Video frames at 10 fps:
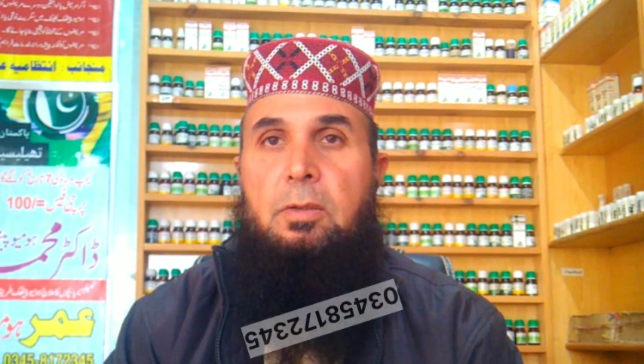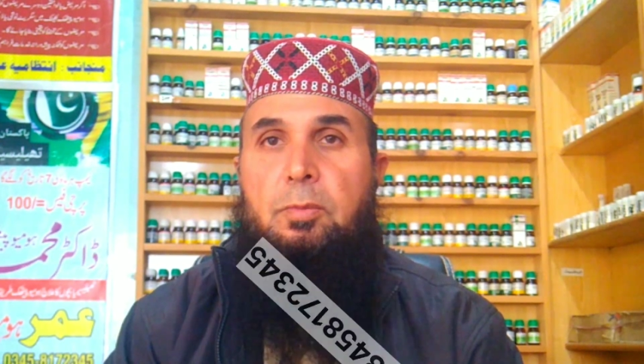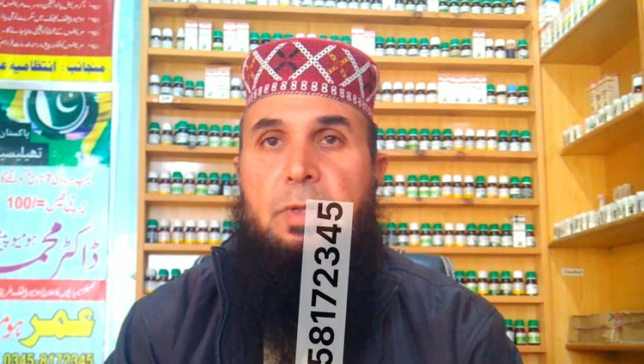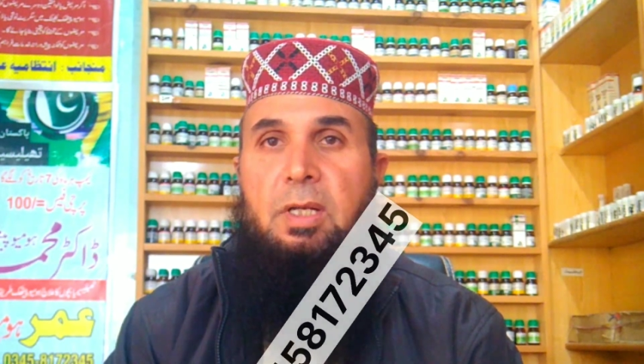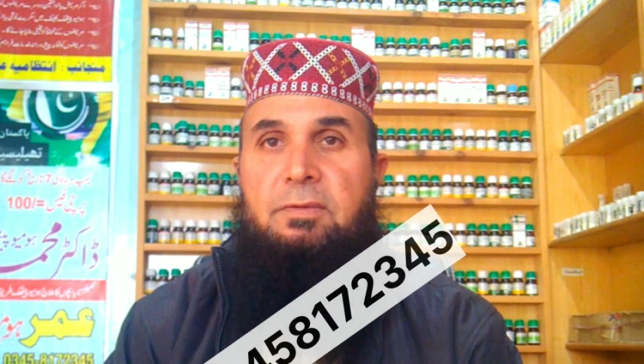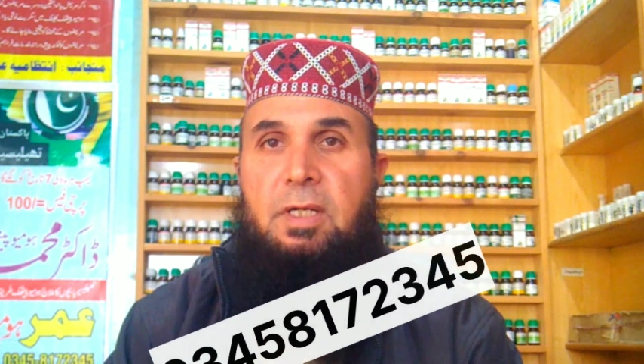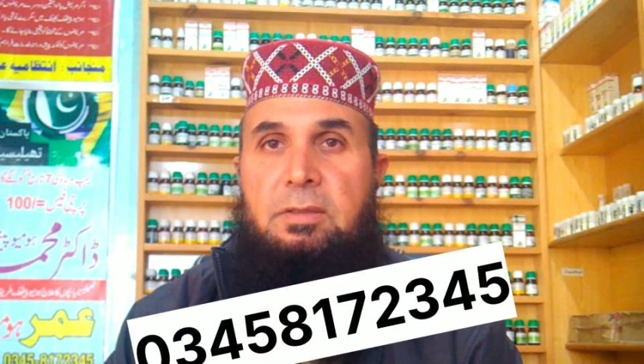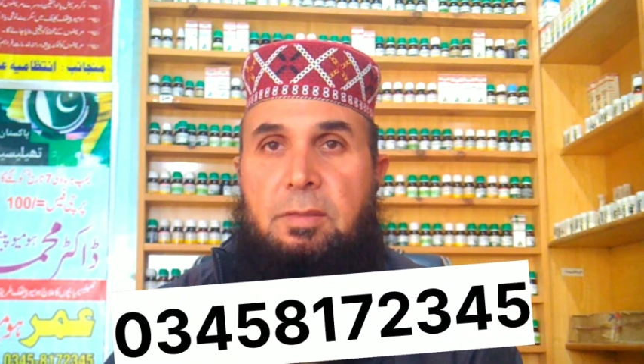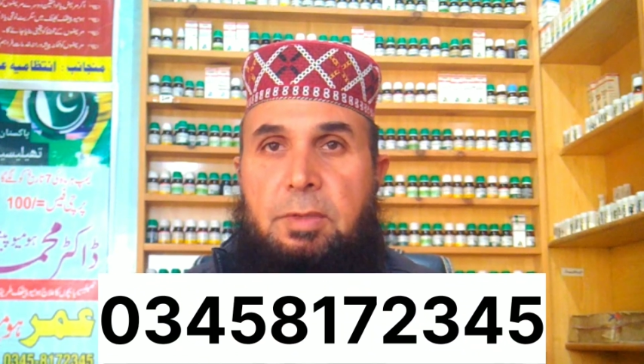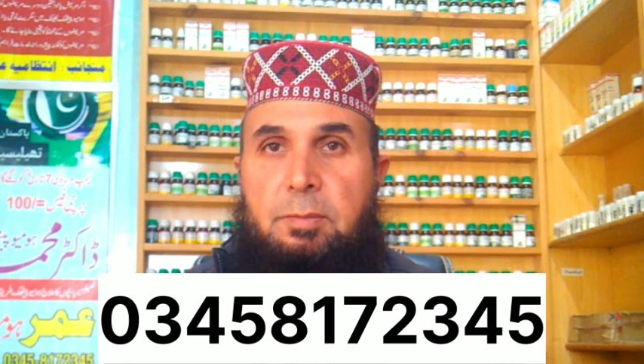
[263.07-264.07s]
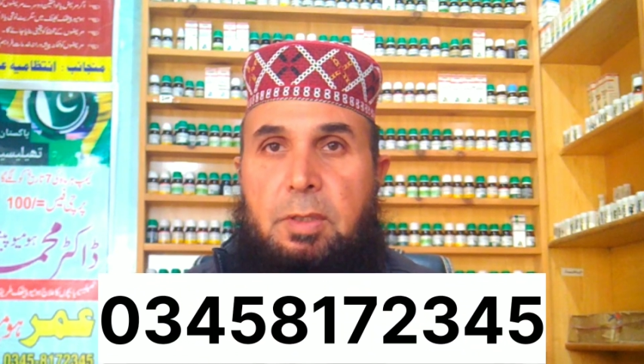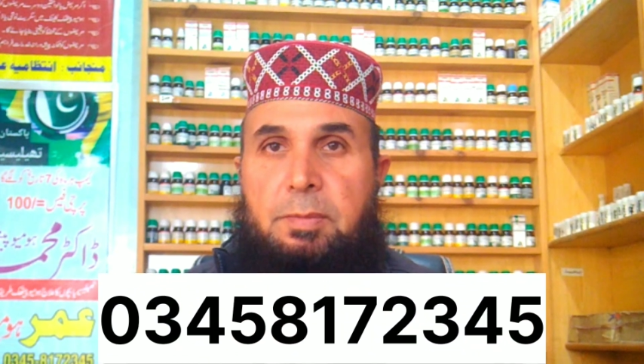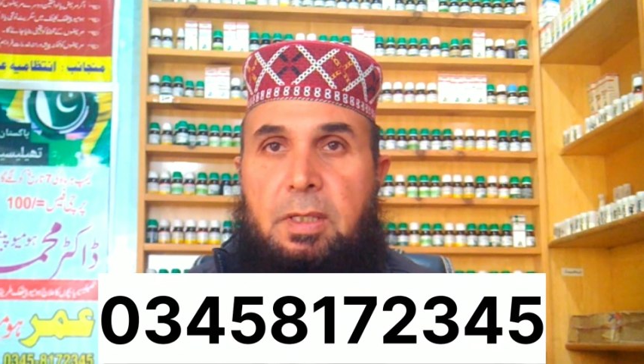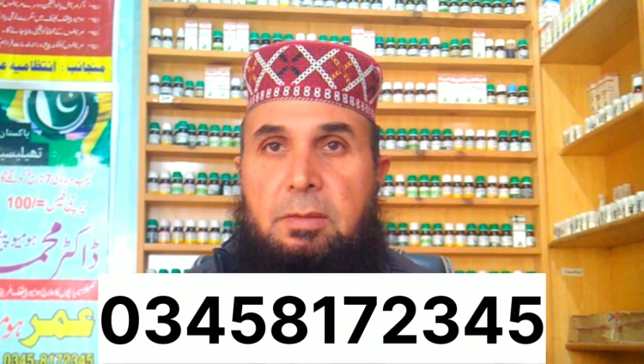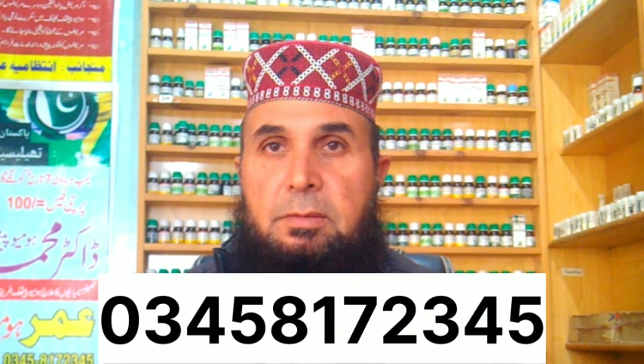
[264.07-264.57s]
तो मेरे व्हाट्सएप नंबर
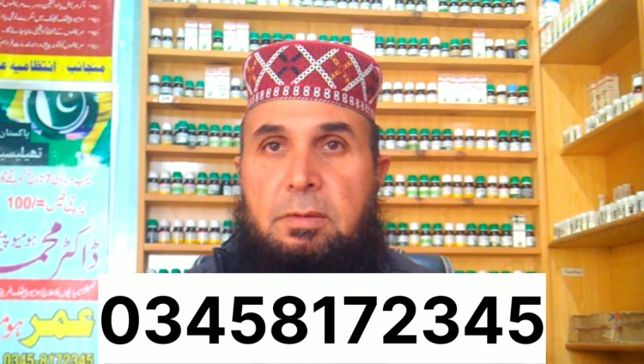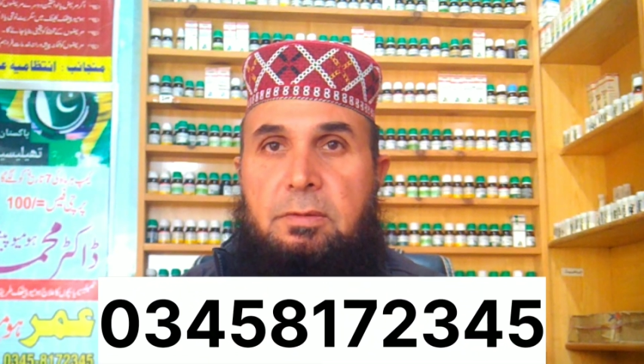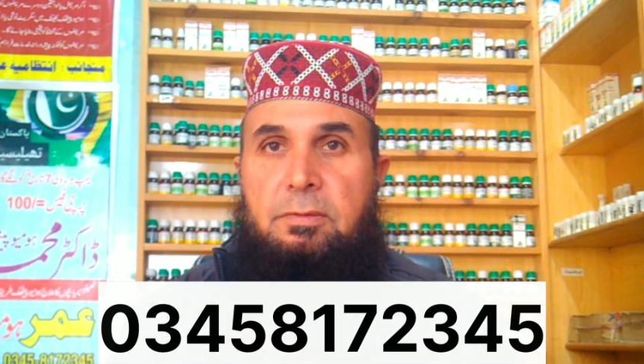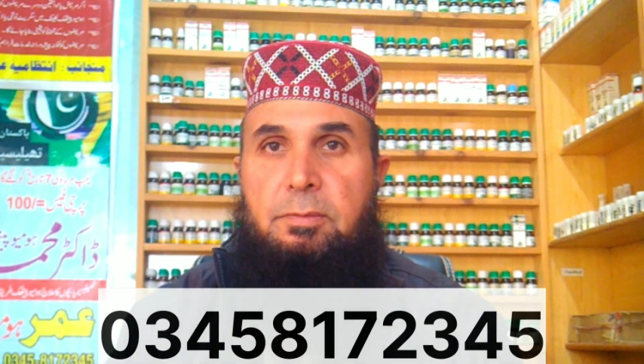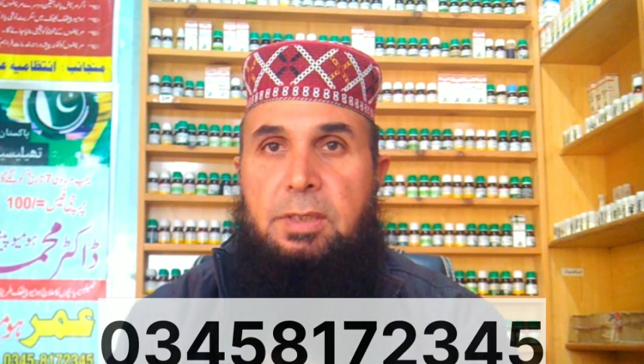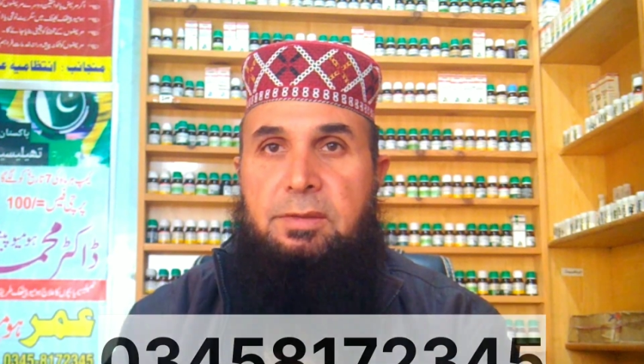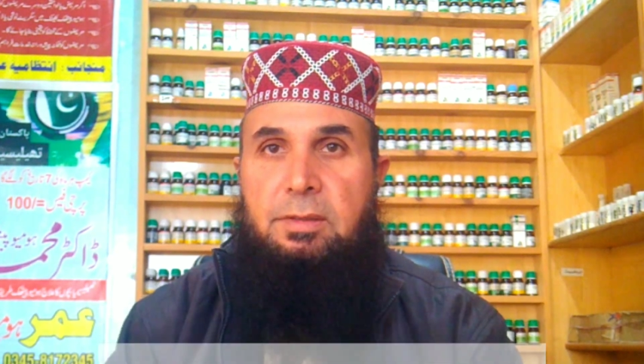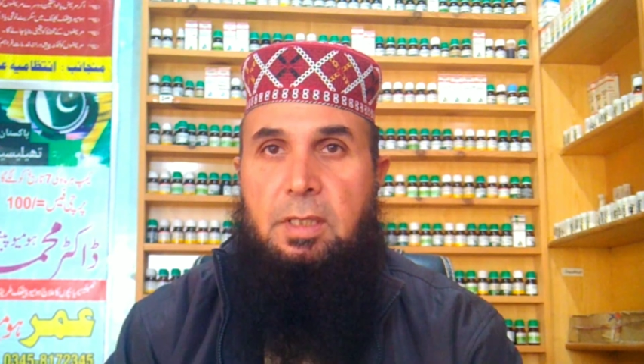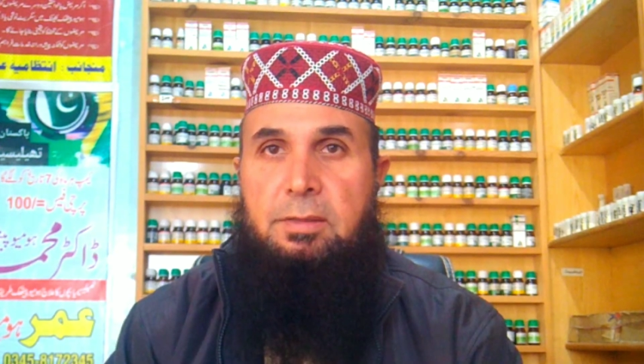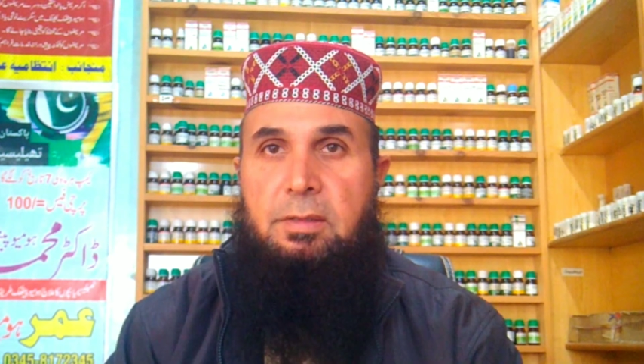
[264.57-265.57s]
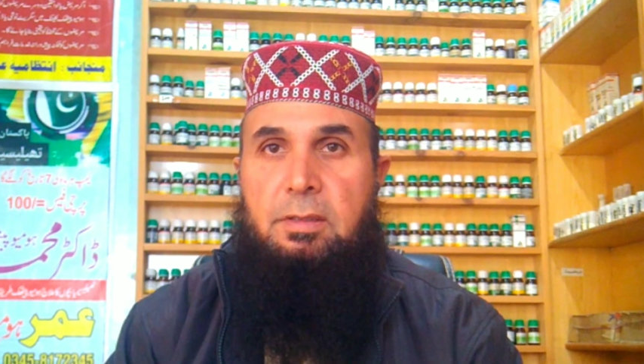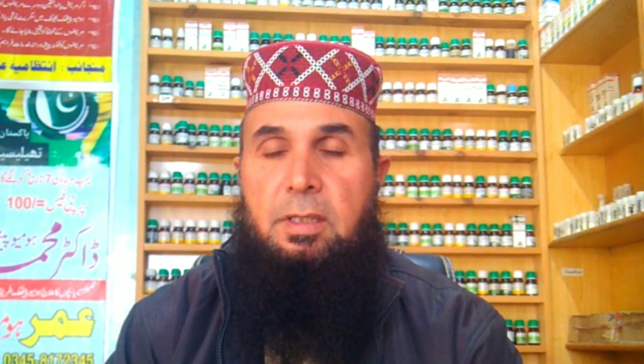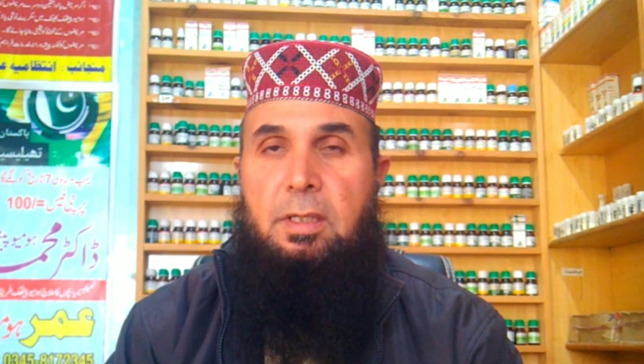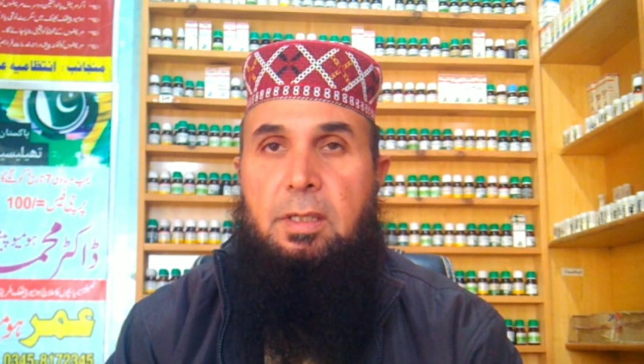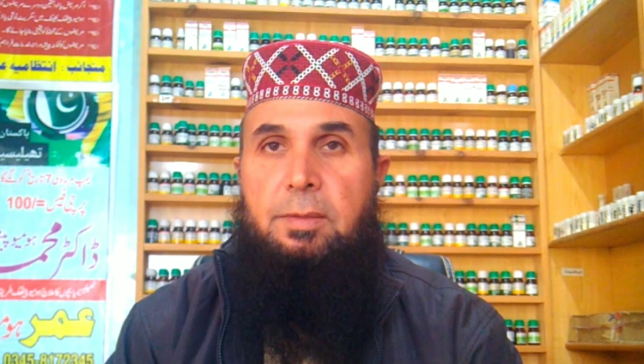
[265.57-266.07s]
पर मैसेज कर
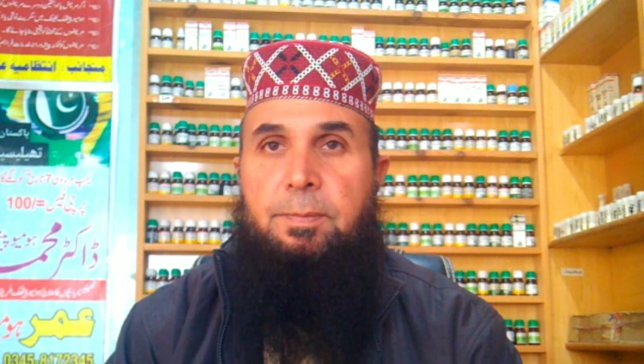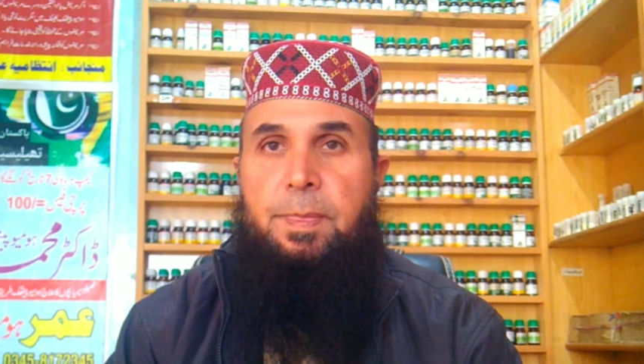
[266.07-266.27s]
सकते हैं